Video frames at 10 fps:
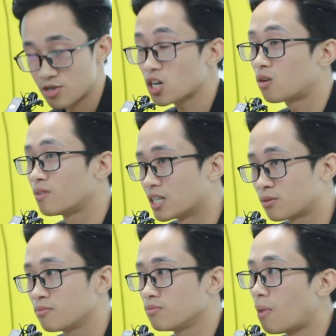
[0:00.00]
chứ không về
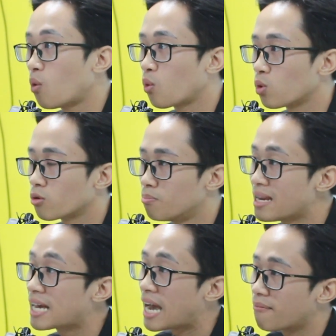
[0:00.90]
mẫu
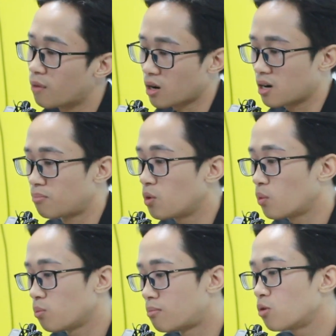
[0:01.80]
mini game hoặc là
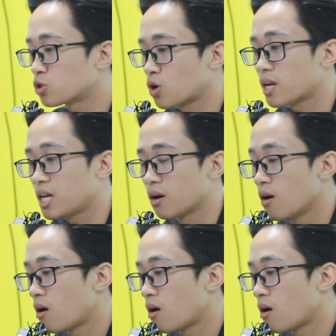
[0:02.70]
mẫu mẫu cho đi